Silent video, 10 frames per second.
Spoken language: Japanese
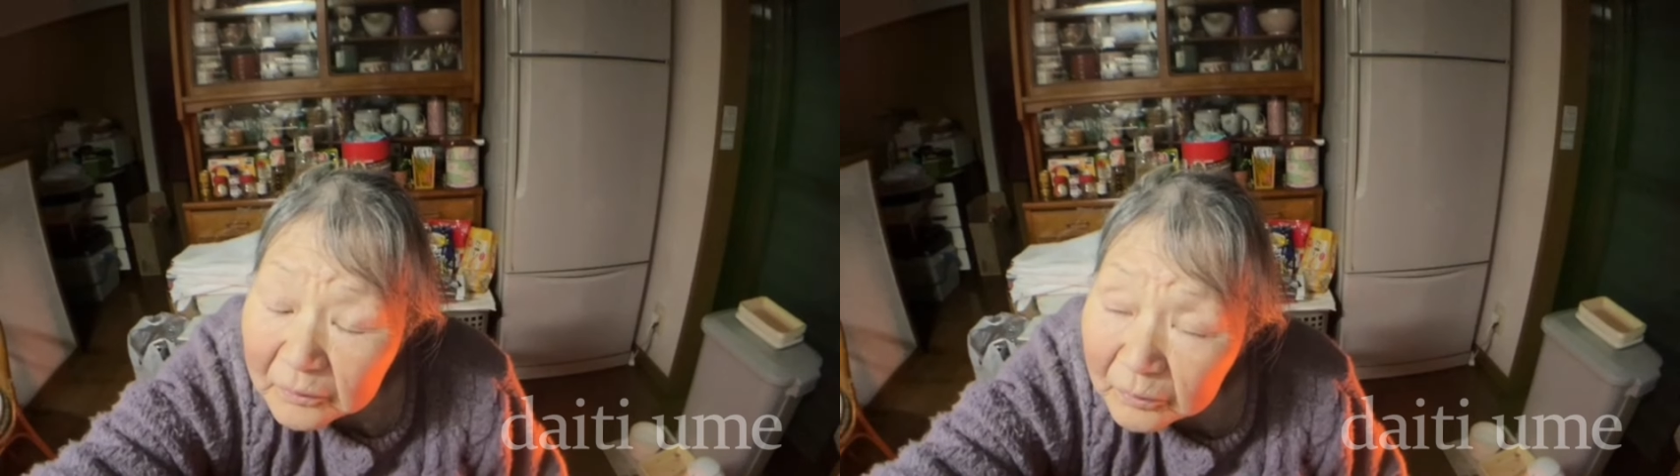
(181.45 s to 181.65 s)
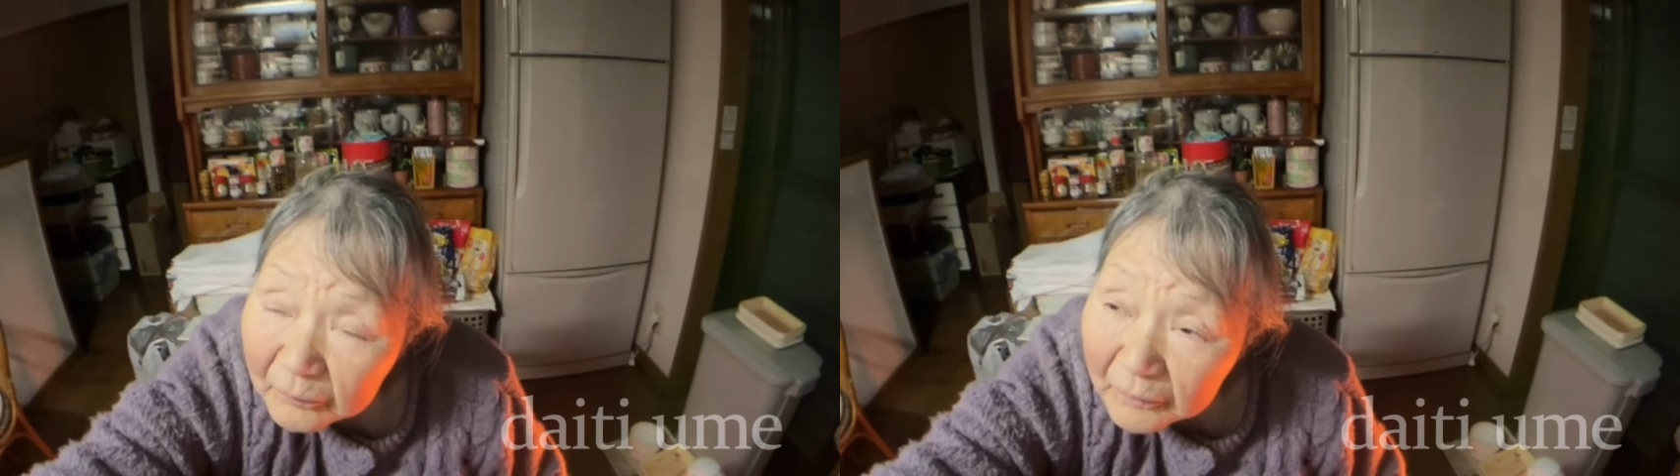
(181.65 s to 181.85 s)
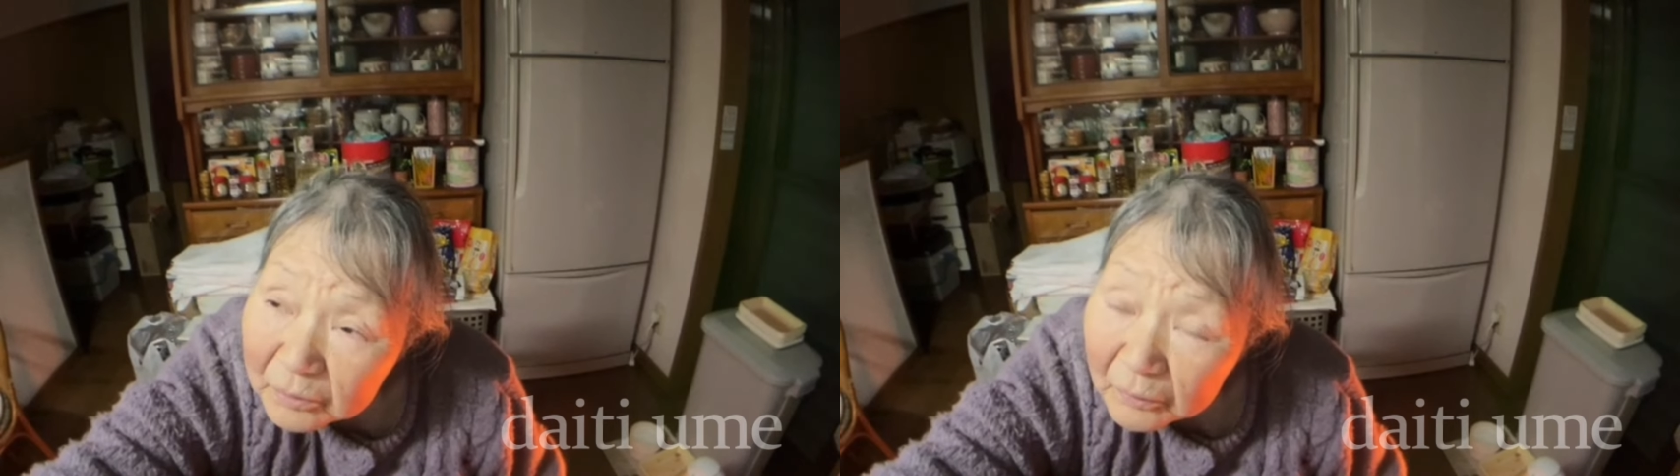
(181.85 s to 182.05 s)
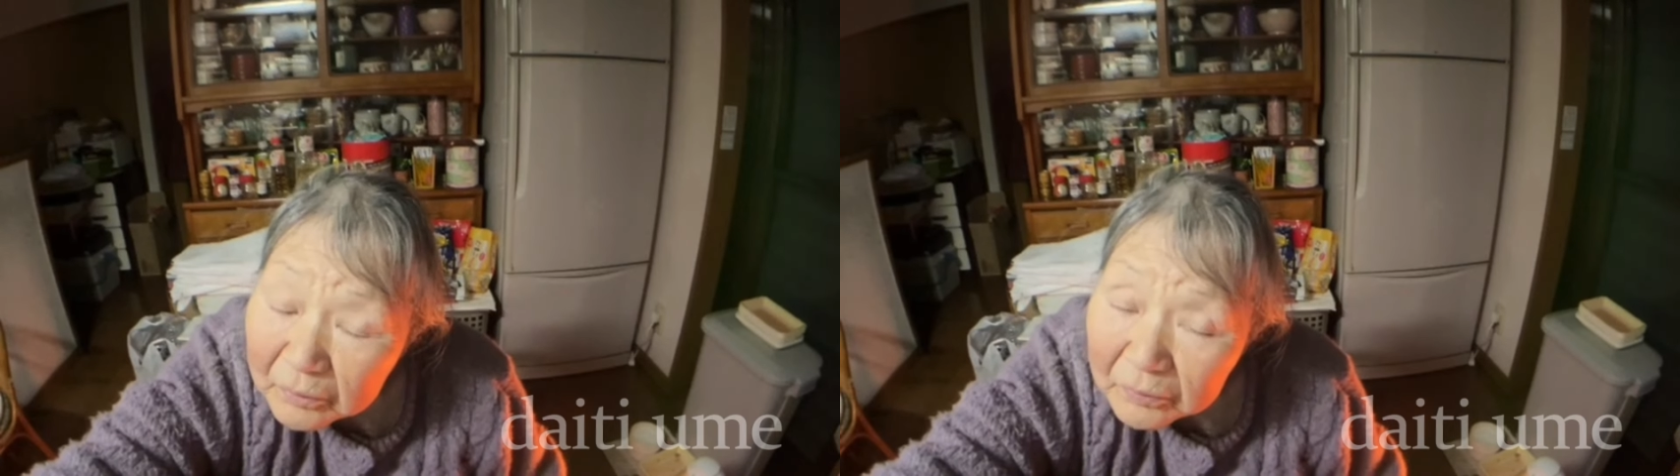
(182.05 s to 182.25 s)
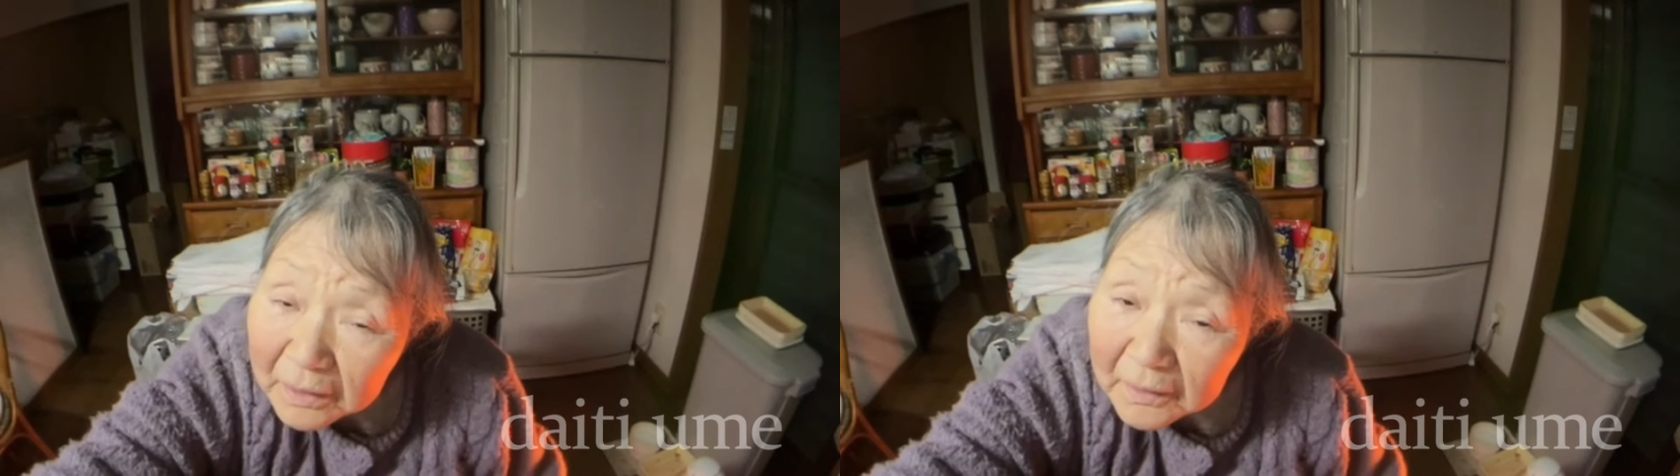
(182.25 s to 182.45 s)
なるのは
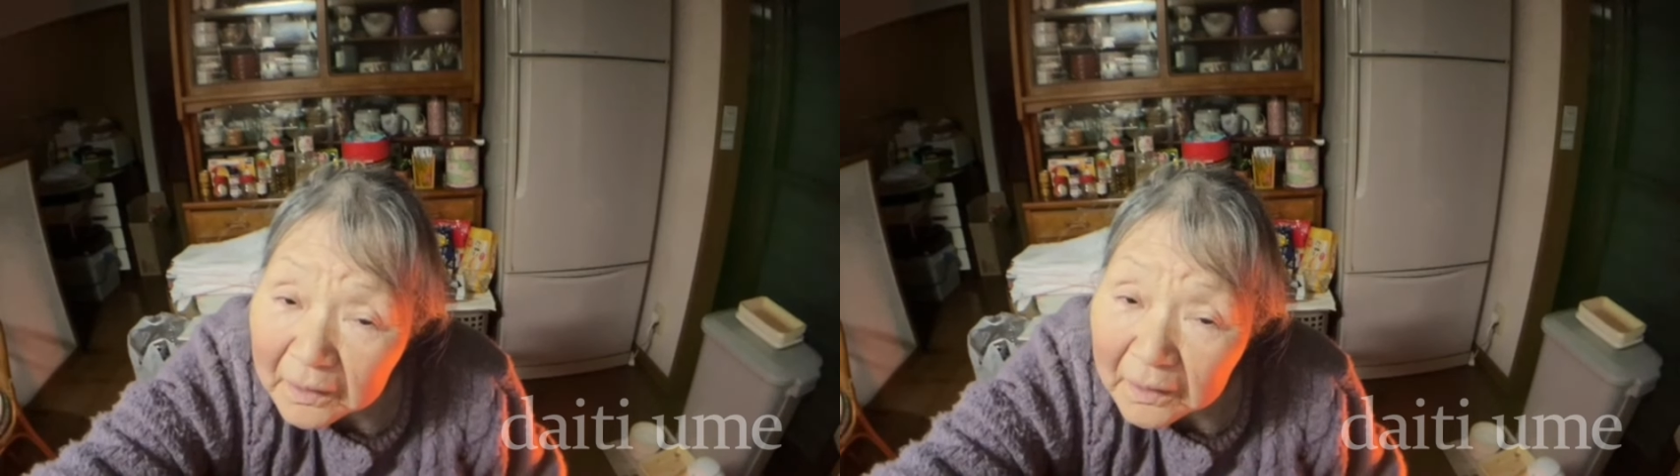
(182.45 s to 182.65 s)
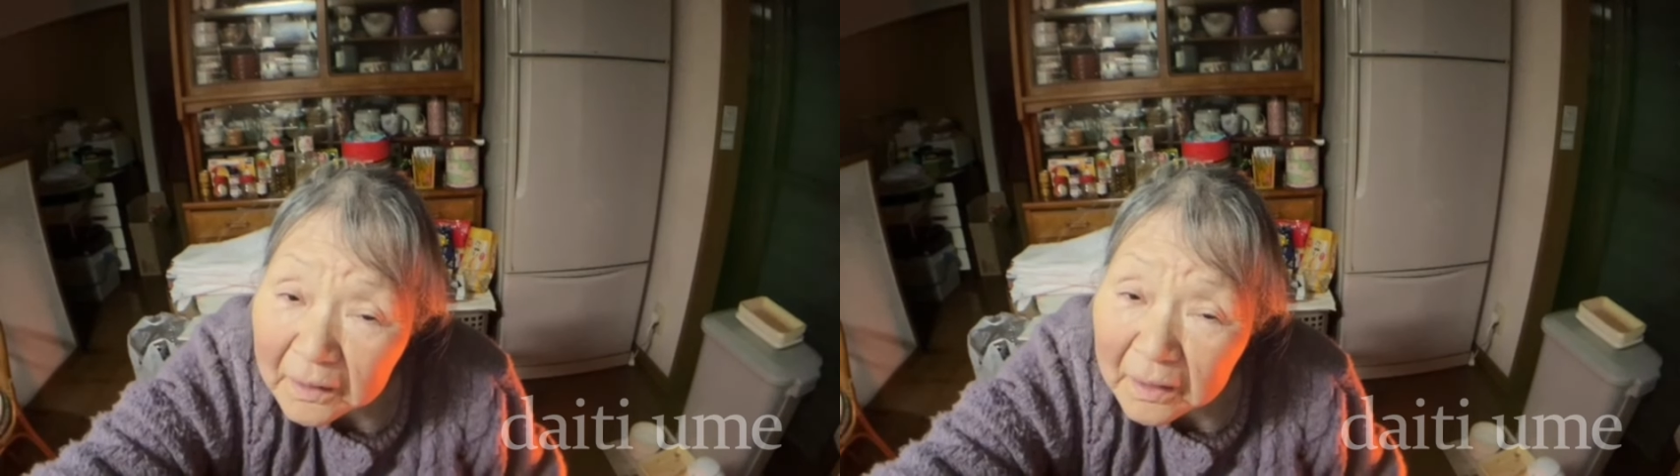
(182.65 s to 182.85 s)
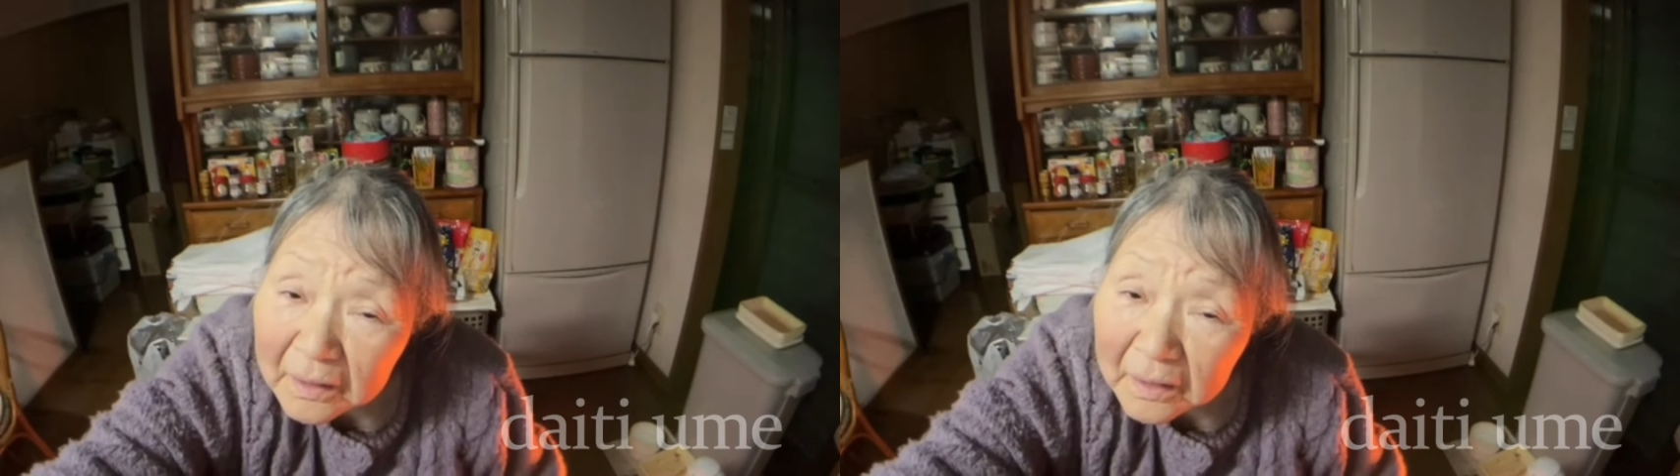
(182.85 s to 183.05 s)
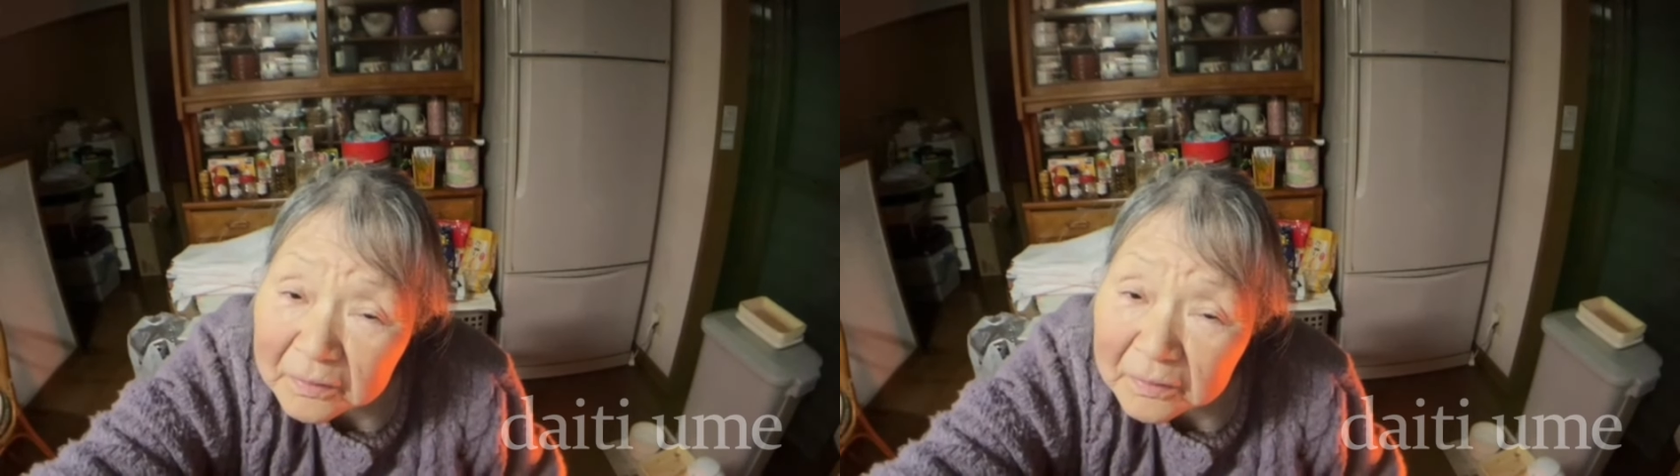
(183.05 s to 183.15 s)
よくねえから